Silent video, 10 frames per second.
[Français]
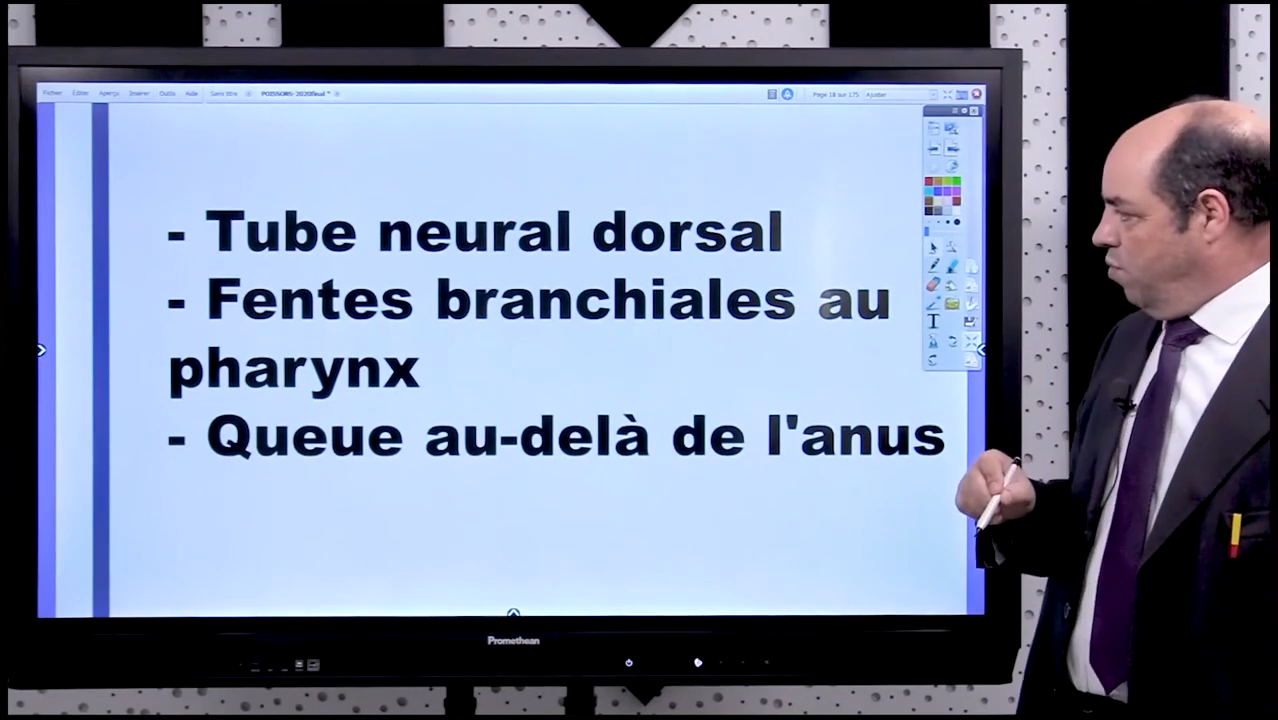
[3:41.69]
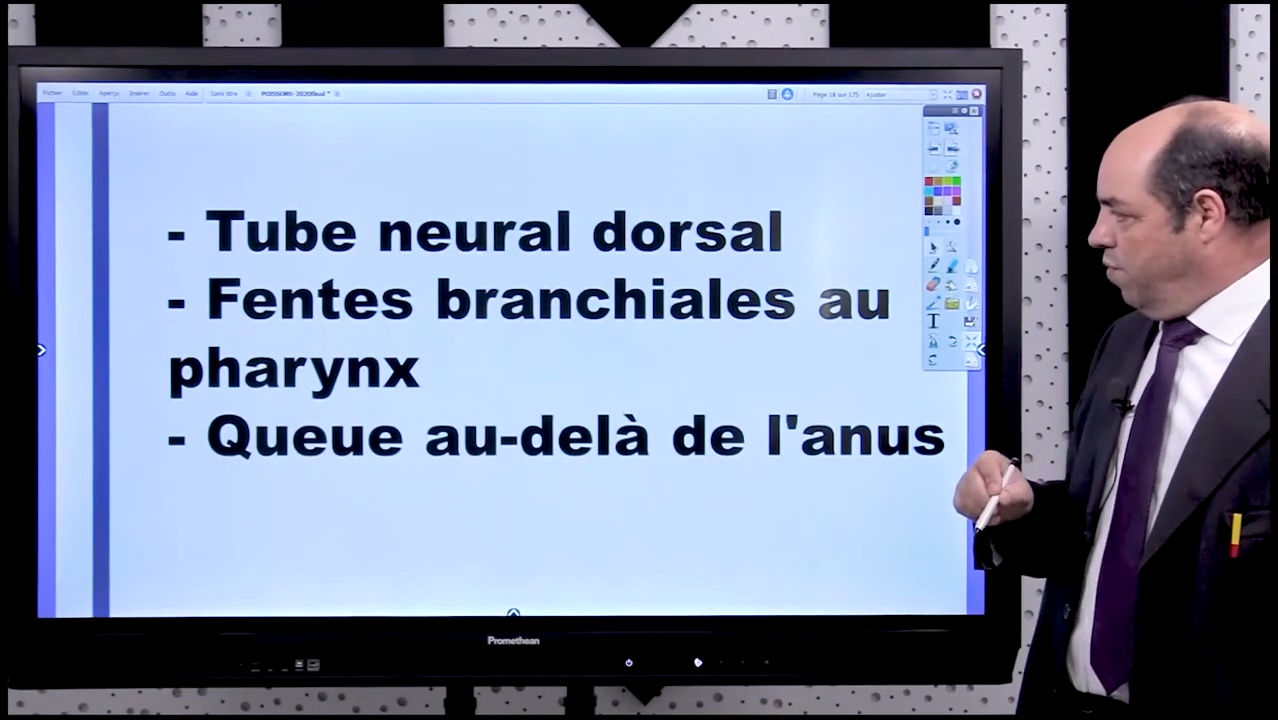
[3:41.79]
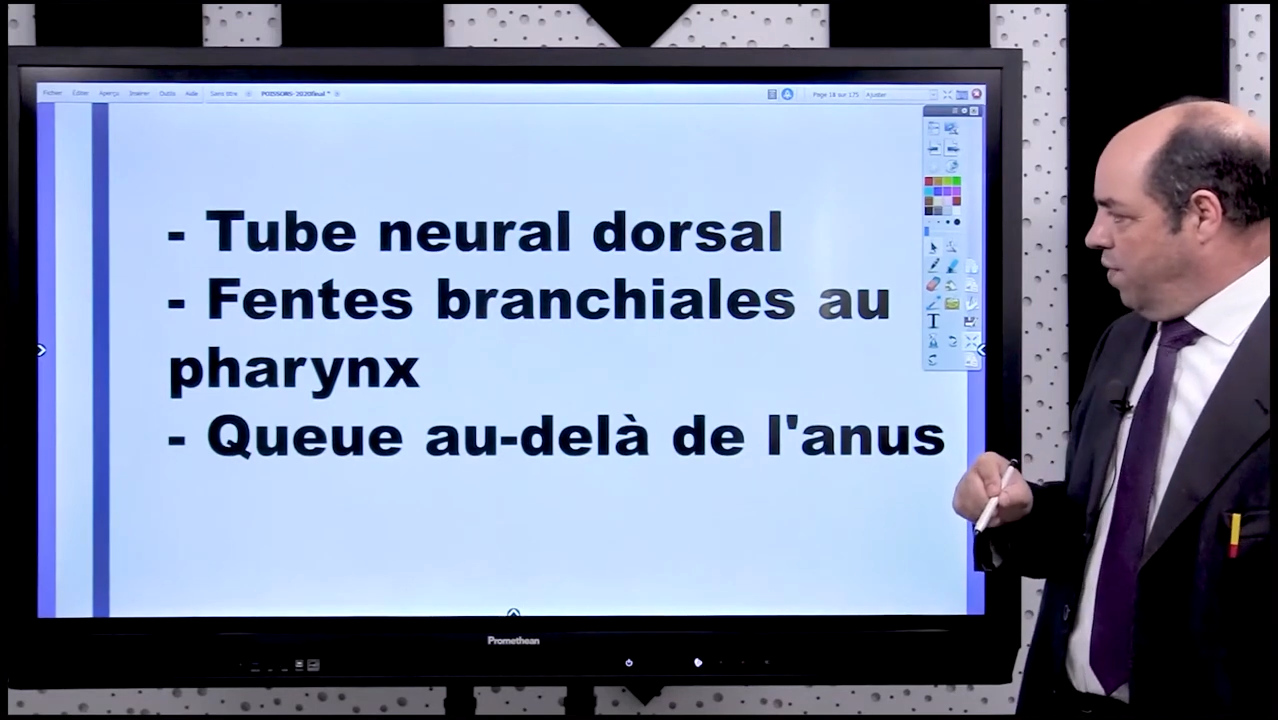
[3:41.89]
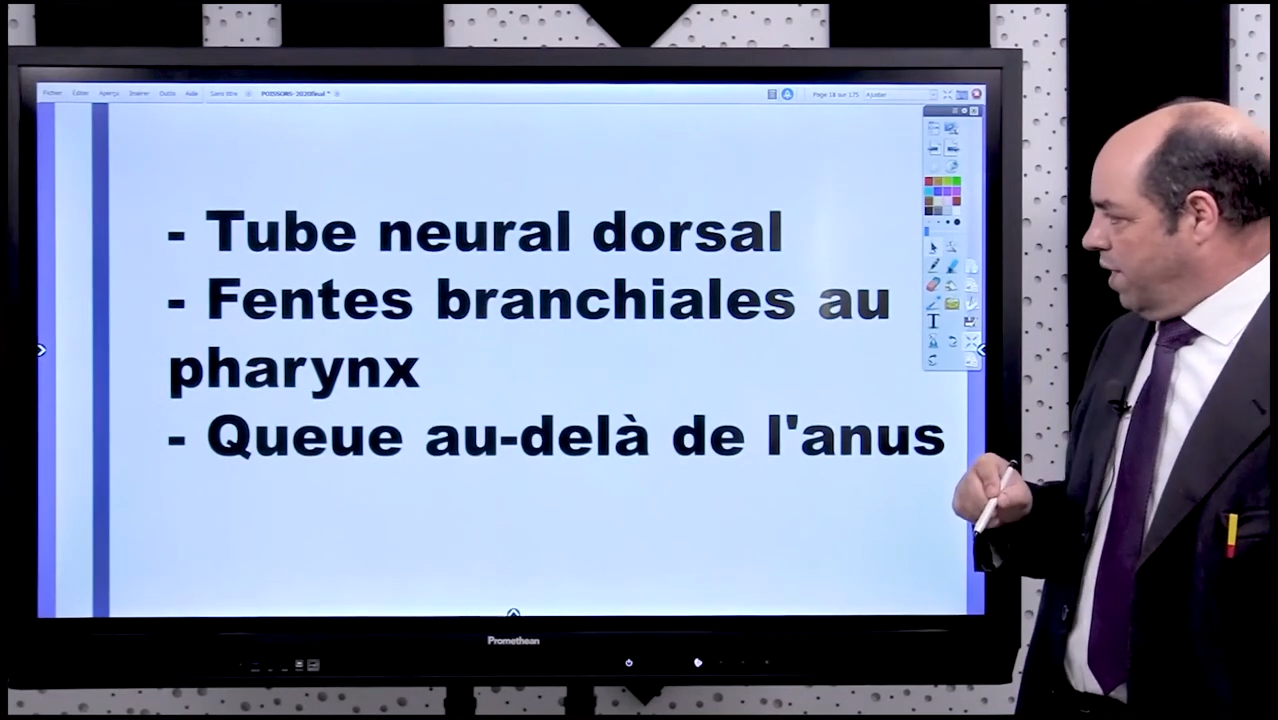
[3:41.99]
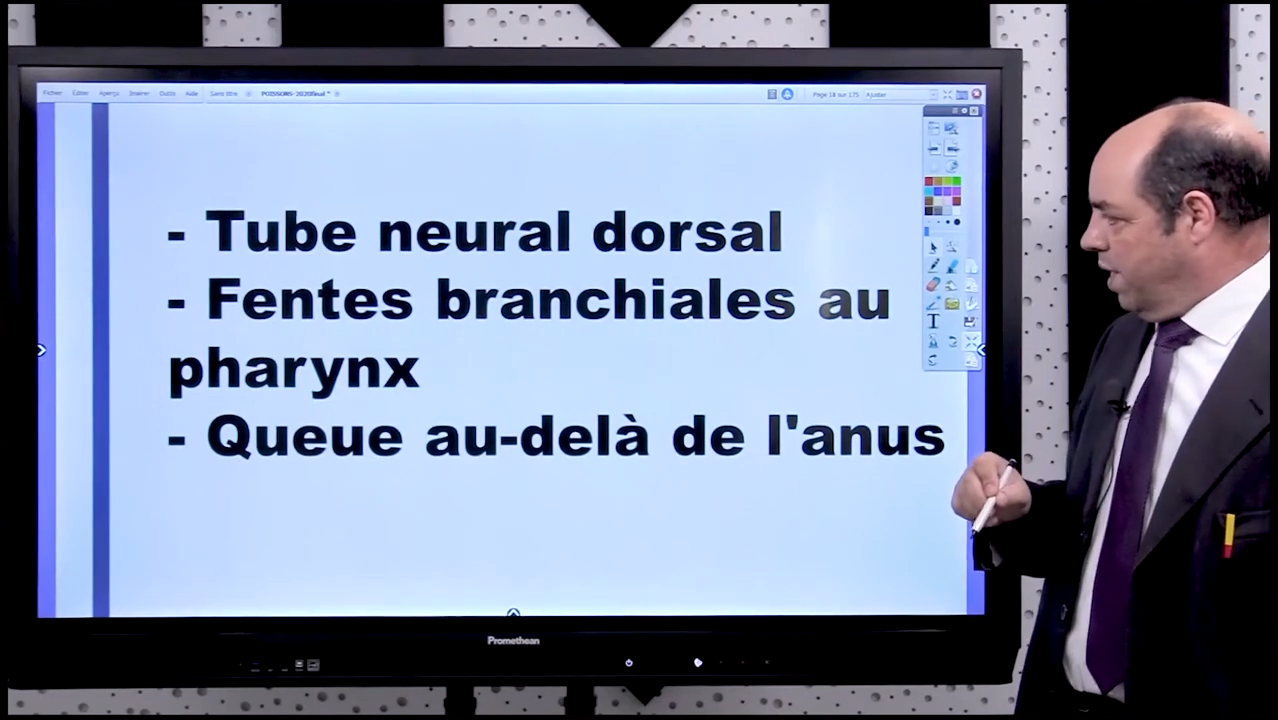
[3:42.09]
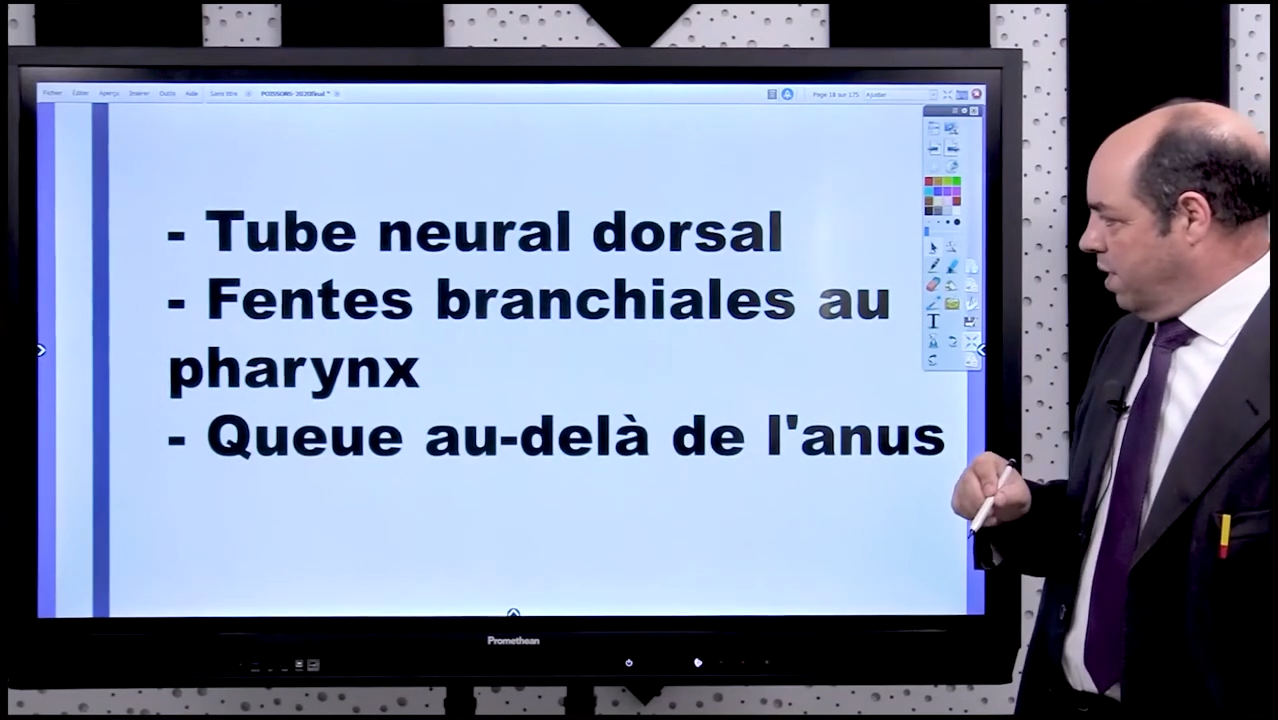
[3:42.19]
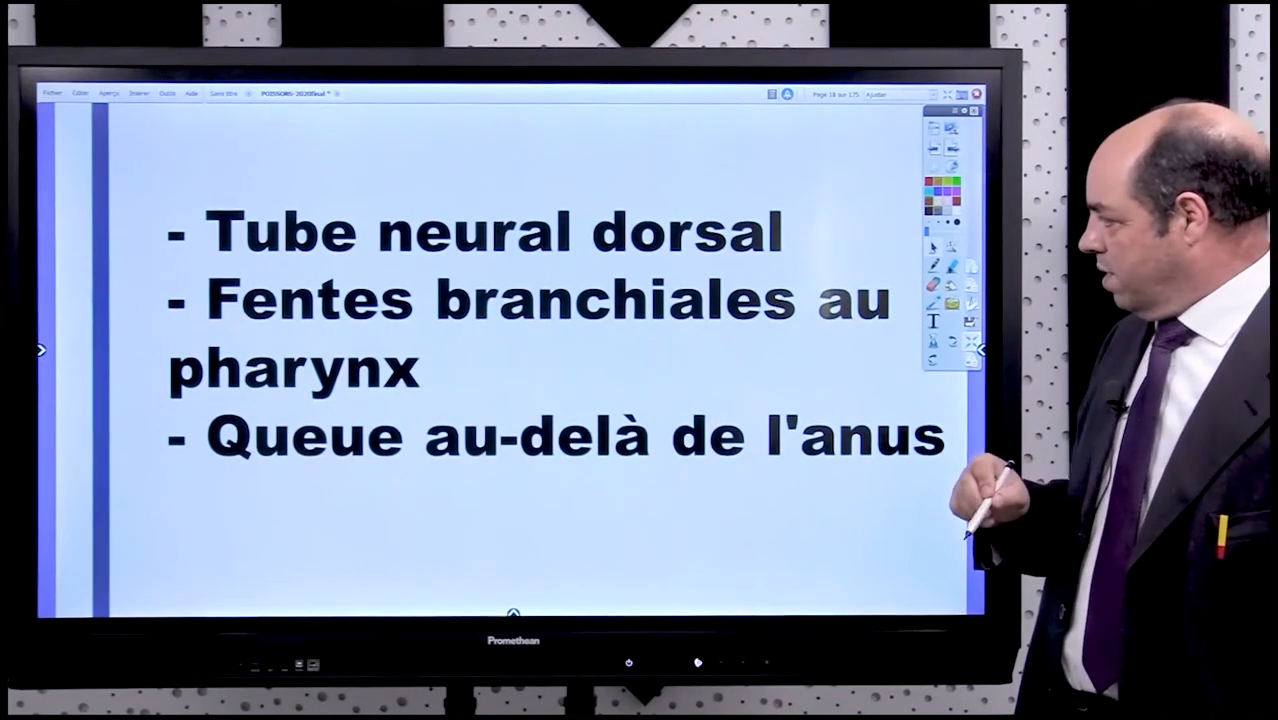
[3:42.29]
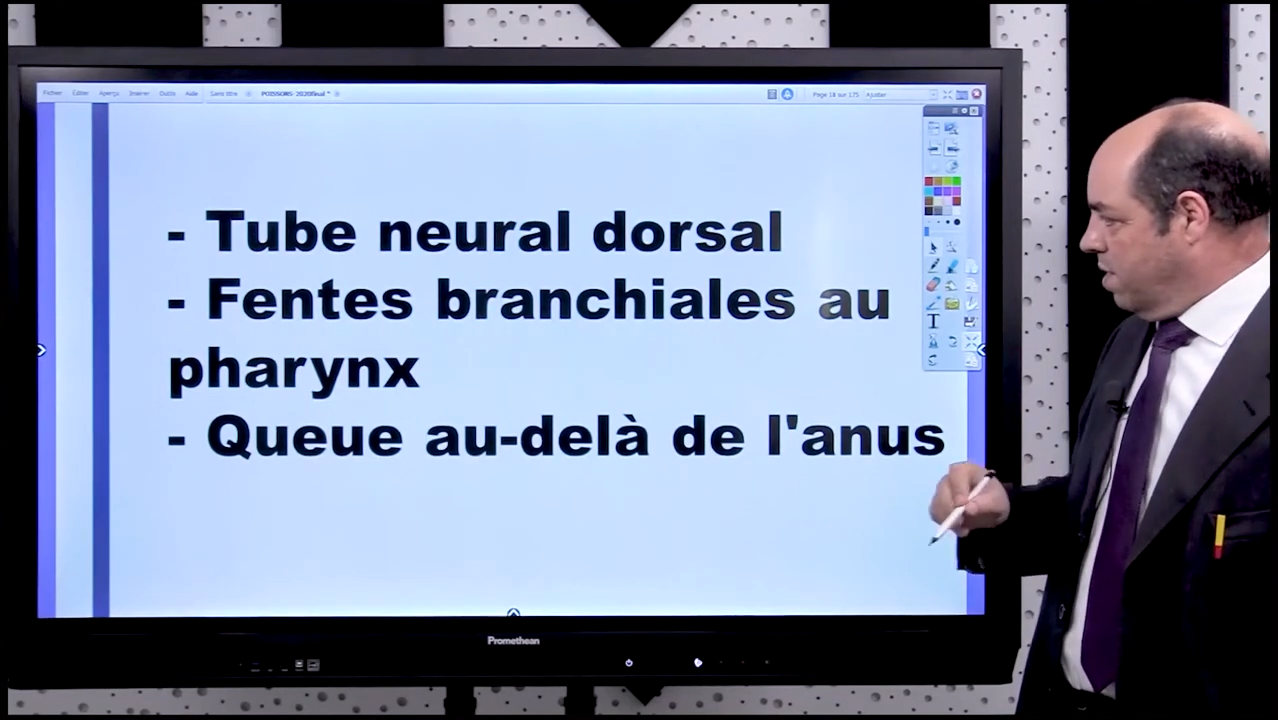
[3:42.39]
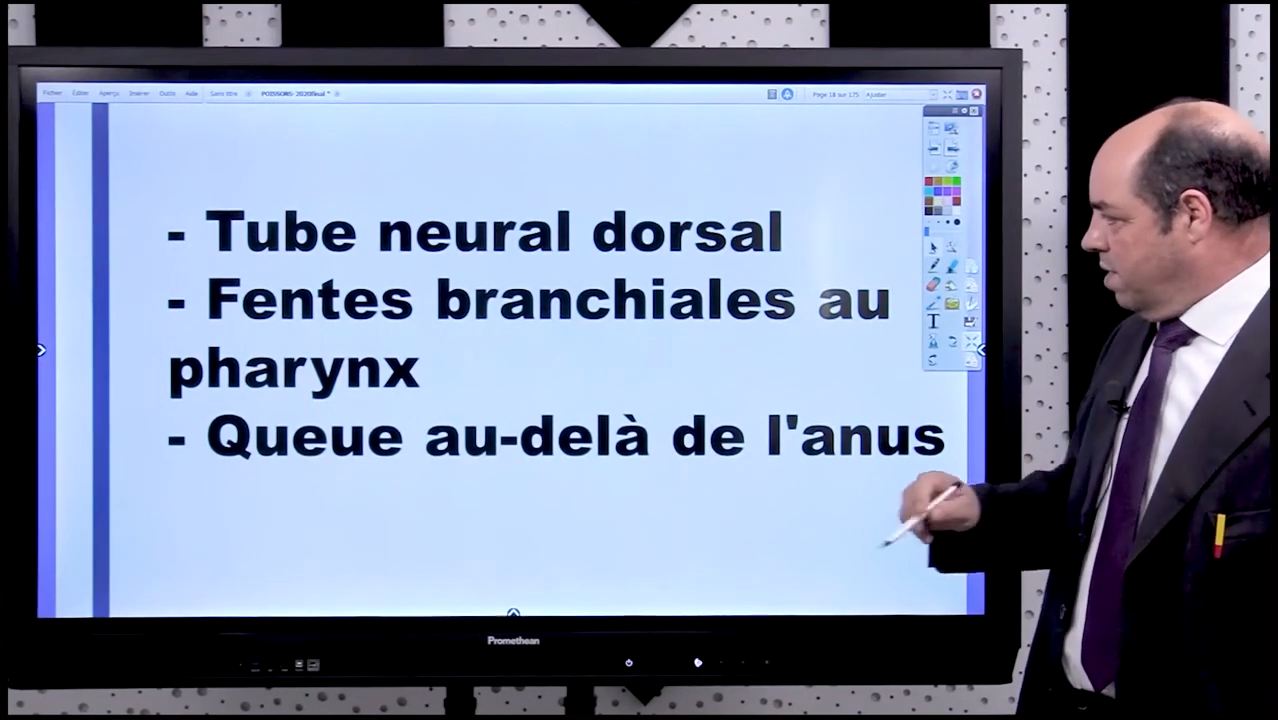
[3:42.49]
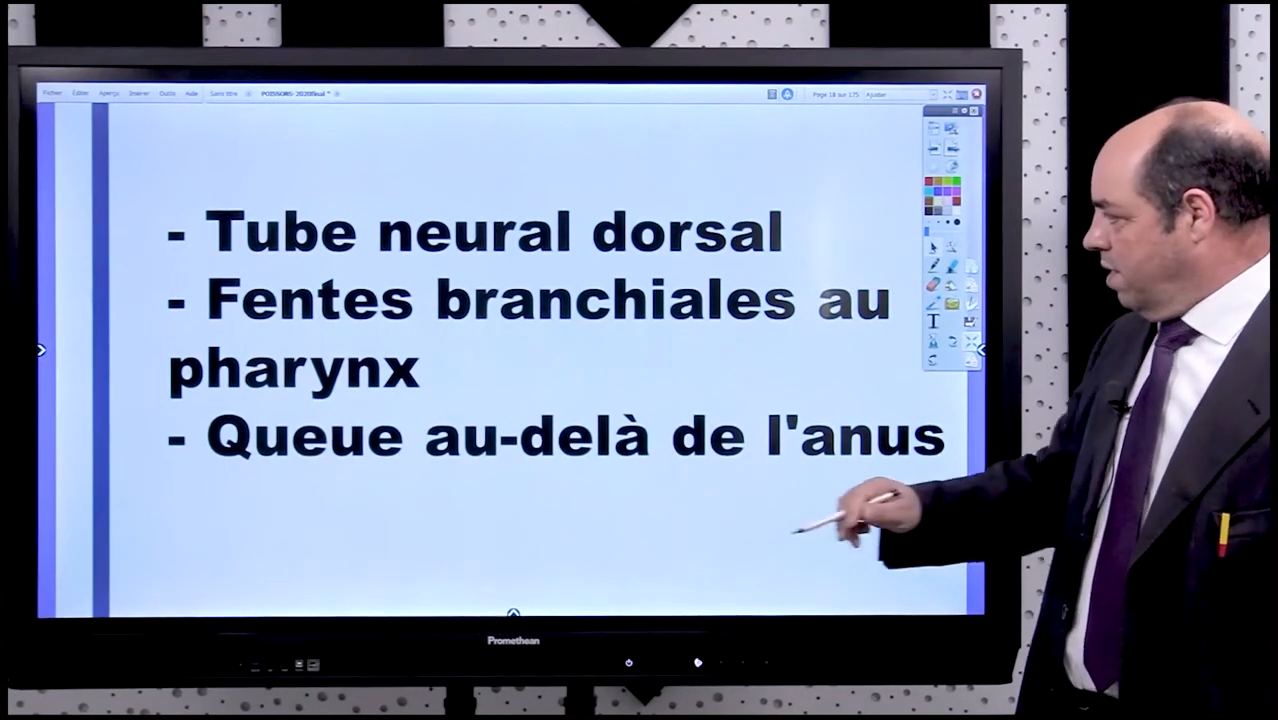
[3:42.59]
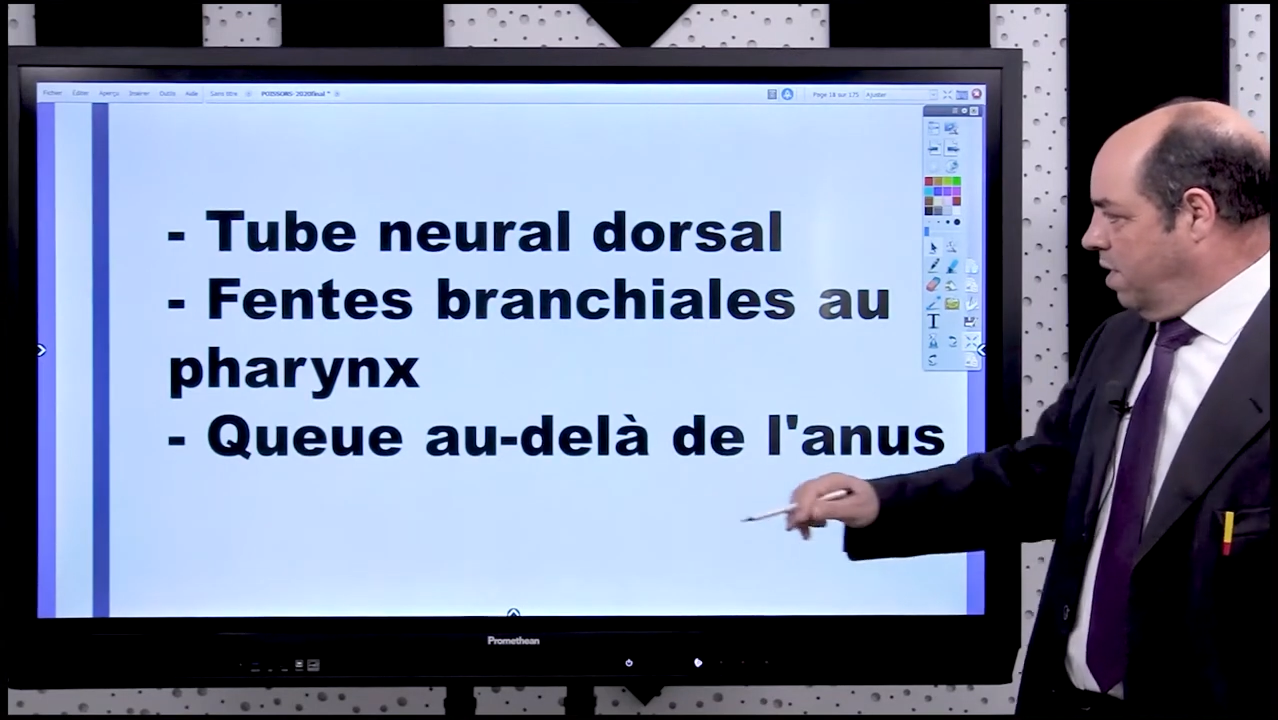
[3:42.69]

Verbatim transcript: pharynx